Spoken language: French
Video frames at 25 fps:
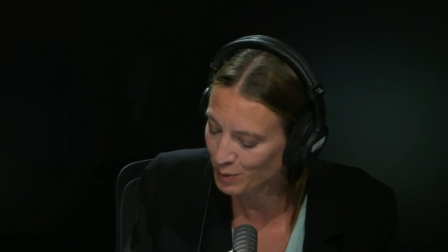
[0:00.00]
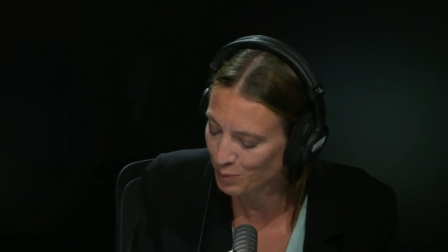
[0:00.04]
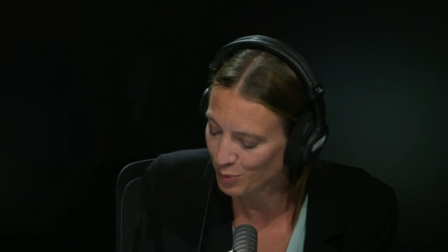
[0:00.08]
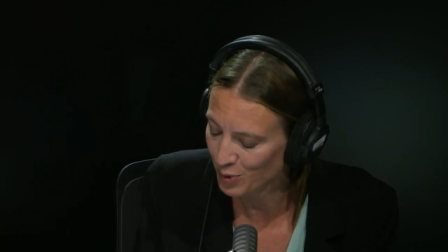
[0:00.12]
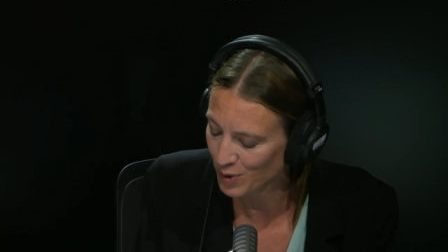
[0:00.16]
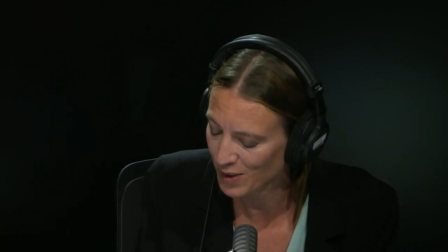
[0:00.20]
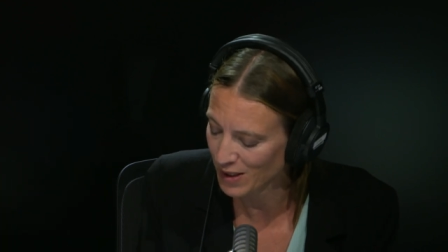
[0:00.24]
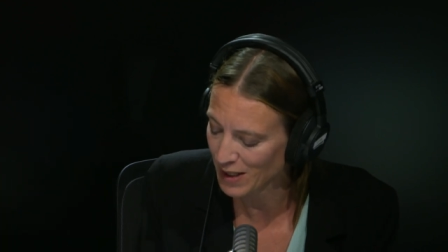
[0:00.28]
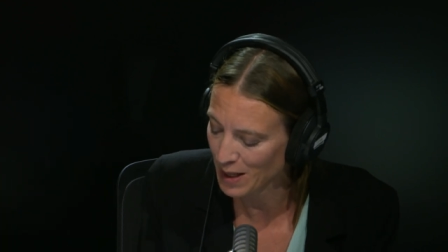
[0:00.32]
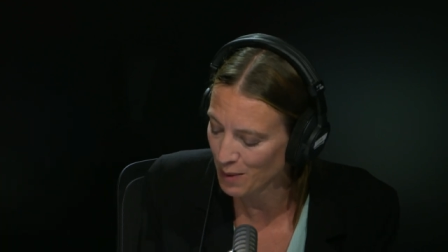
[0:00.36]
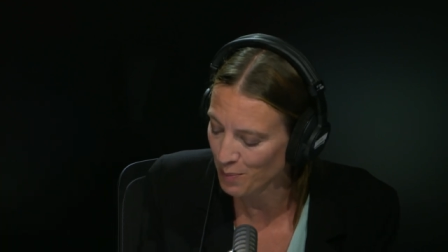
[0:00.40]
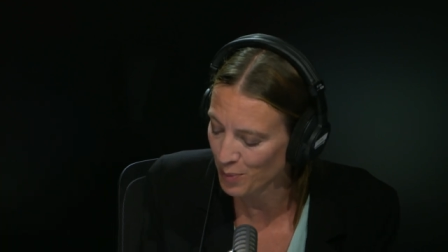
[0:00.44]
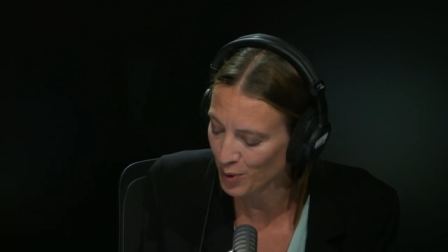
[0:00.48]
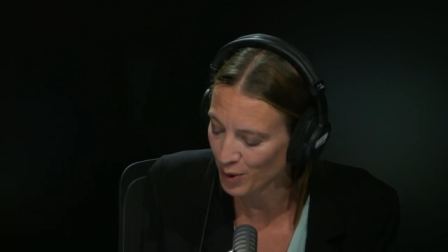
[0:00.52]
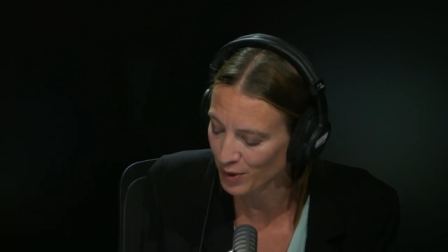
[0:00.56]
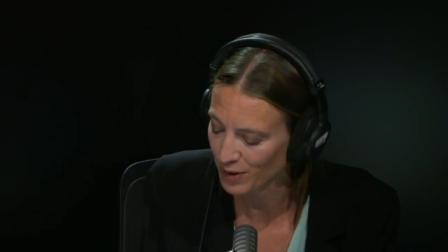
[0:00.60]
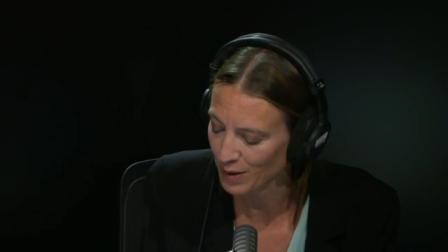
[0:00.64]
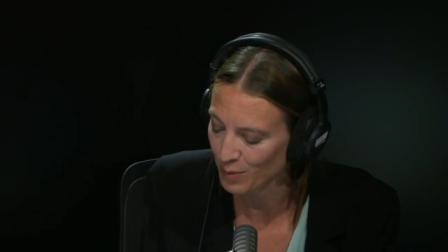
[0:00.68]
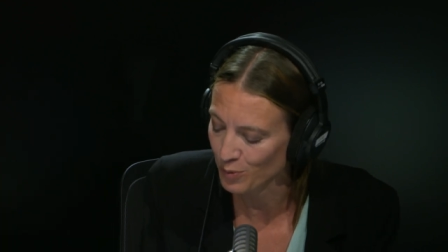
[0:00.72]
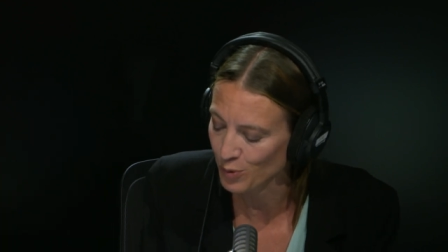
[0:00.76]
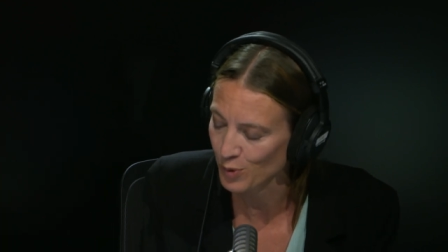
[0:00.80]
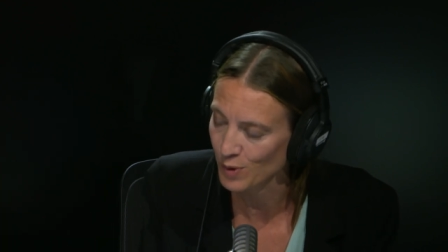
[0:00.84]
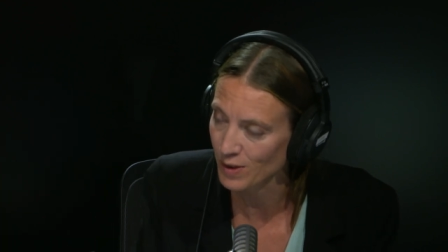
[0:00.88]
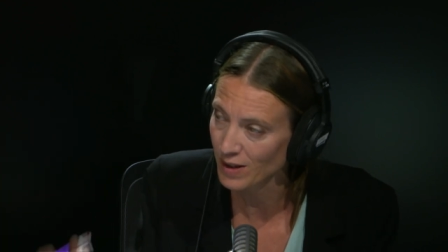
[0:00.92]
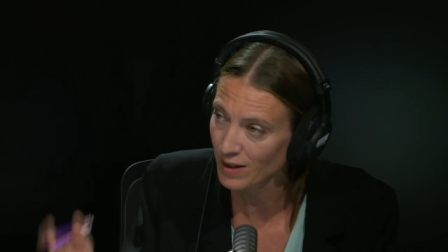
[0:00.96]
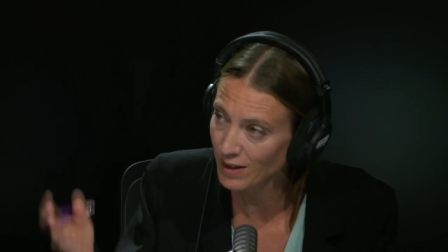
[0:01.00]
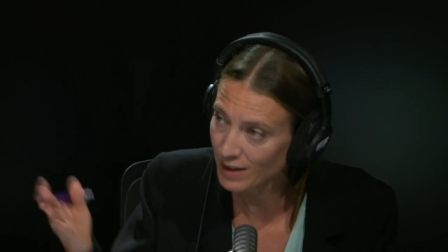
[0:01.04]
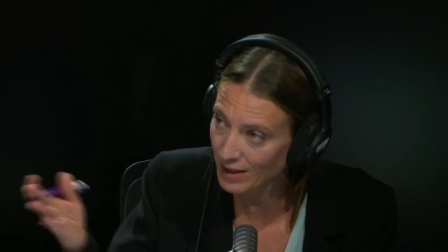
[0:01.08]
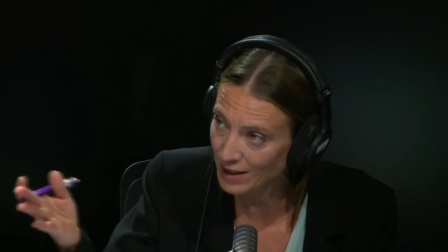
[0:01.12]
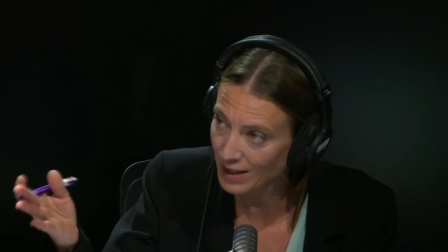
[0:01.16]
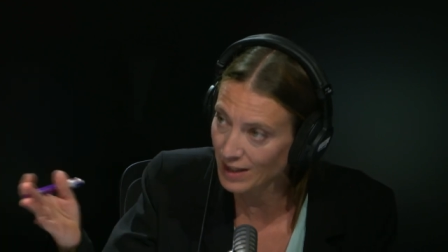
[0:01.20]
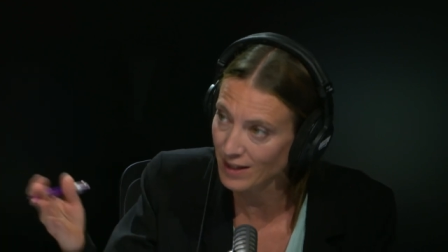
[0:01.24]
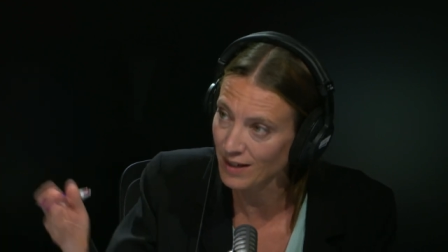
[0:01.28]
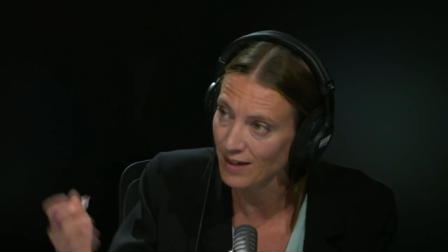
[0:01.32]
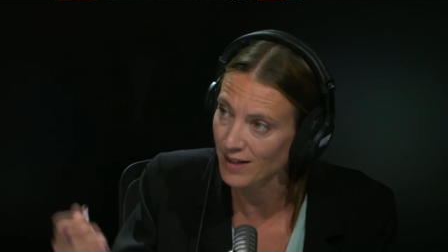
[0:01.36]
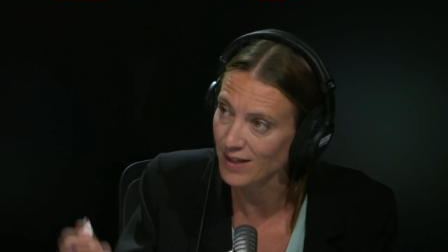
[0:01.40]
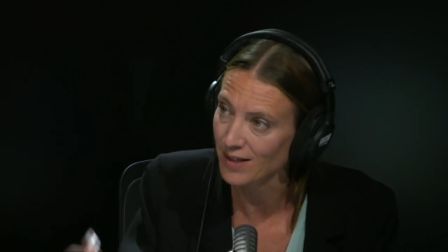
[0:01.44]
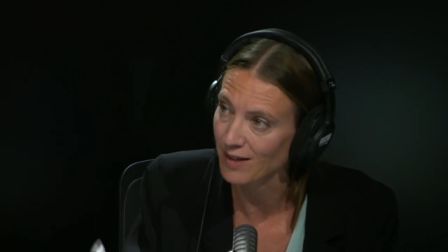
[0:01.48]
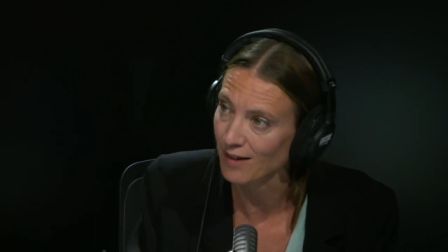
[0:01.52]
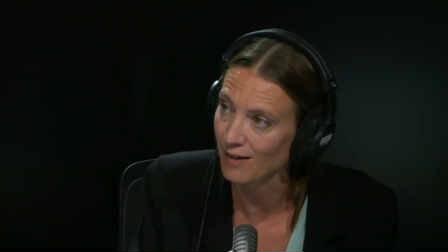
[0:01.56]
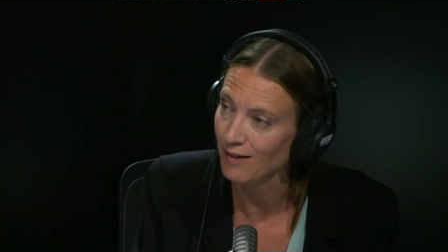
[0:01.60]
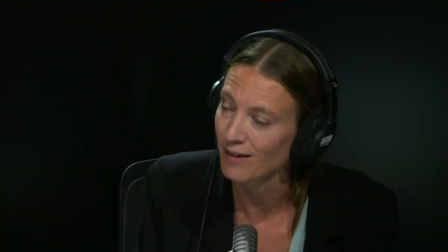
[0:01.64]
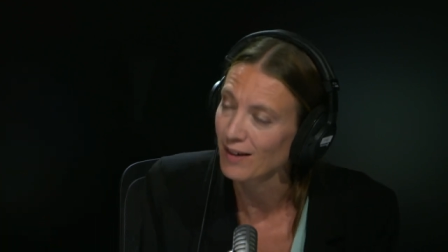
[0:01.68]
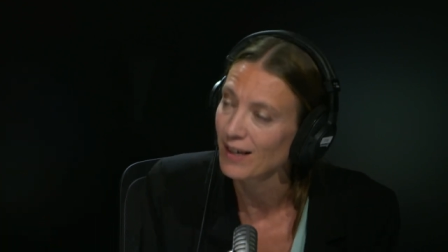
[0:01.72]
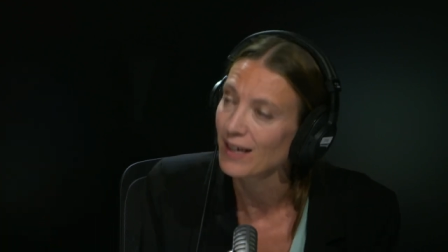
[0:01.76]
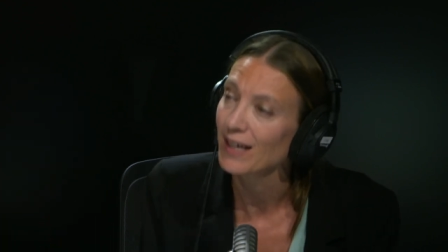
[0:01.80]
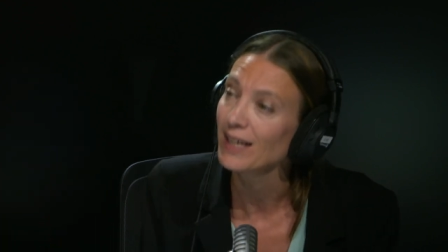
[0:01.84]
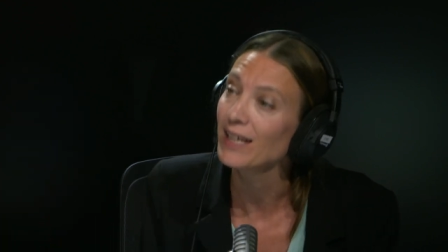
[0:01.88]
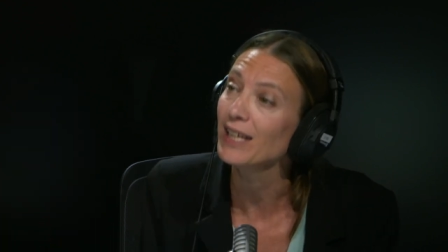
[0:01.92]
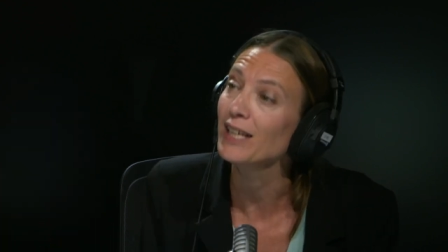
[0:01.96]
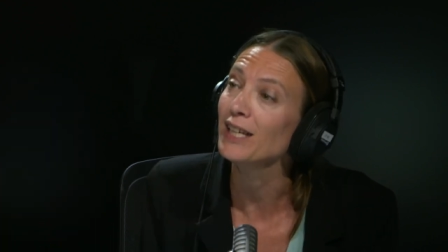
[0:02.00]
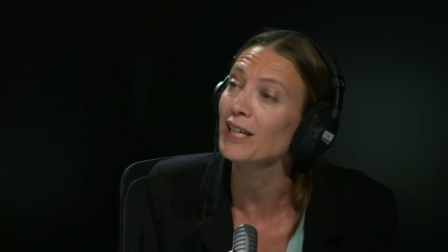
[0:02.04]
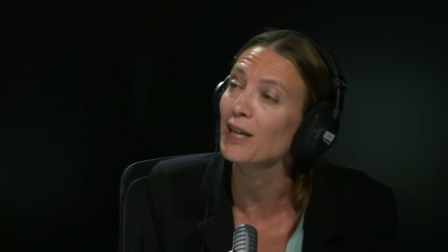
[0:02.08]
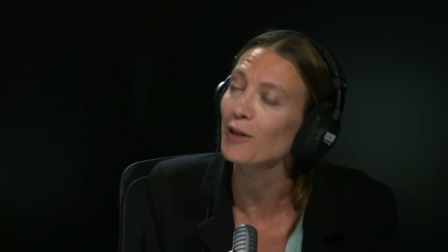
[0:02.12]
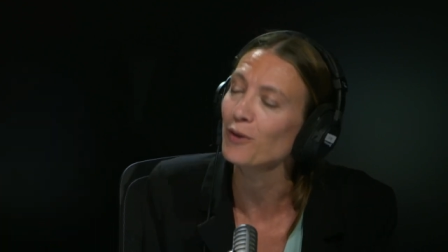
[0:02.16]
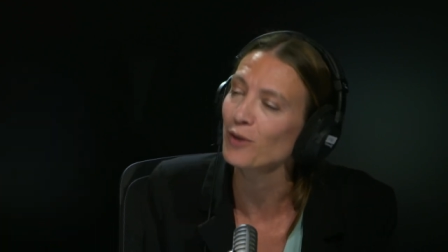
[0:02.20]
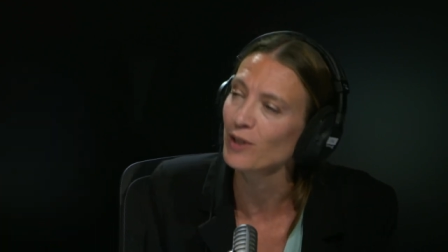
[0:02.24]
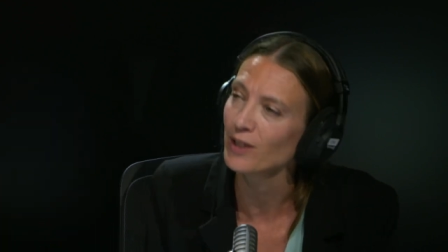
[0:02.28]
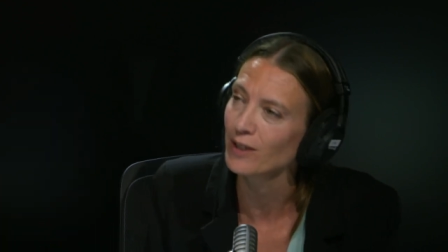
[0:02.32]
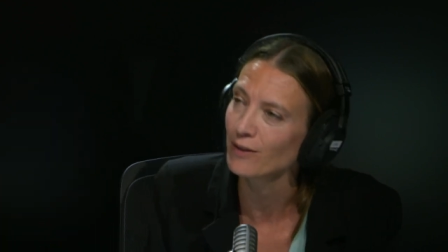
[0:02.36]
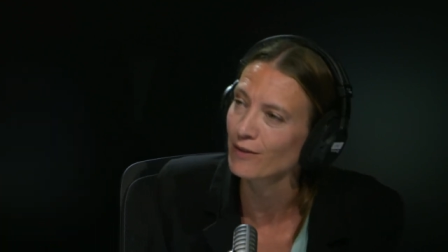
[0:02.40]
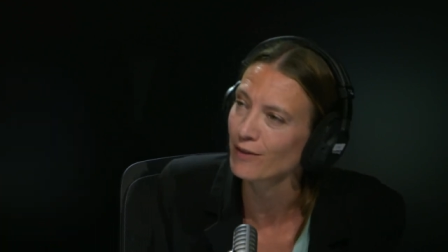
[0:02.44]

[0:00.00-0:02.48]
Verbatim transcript: pousser la porte d'un musée, il y a ça. Absolument,